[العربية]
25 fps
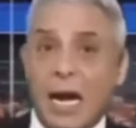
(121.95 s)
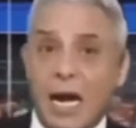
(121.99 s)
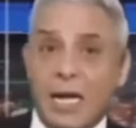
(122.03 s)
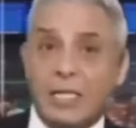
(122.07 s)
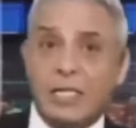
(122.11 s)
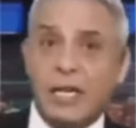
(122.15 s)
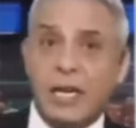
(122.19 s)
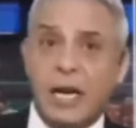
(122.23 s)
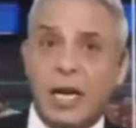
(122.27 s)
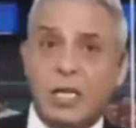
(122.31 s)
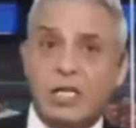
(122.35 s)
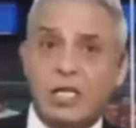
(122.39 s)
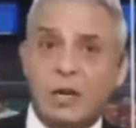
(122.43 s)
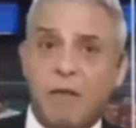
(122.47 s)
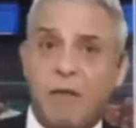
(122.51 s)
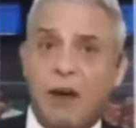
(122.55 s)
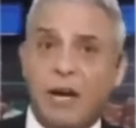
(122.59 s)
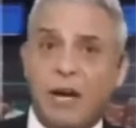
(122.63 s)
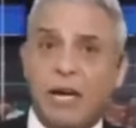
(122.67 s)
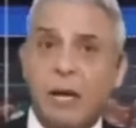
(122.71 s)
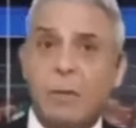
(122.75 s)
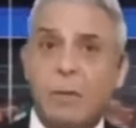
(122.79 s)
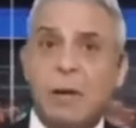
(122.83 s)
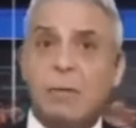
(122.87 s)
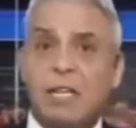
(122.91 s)
كان عايزين
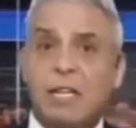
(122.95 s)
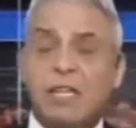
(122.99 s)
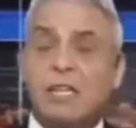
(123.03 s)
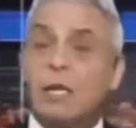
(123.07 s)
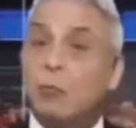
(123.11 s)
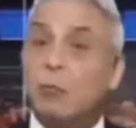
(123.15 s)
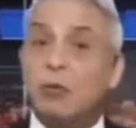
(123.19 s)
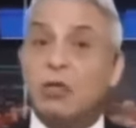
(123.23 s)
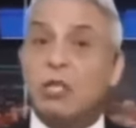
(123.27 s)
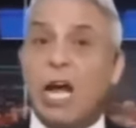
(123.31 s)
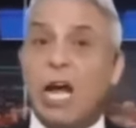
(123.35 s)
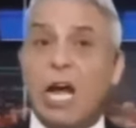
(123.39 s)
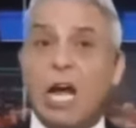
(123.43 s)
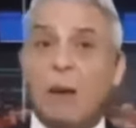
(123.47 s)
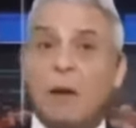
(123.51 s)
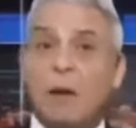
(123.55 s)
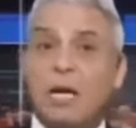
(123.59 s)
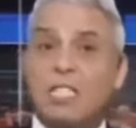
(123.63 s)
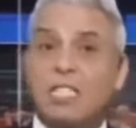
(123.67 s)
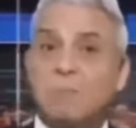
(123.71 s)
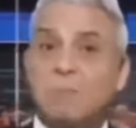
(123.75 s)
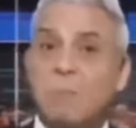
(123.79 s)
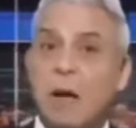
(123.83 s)
اشرف حكيمي يمثل منتخب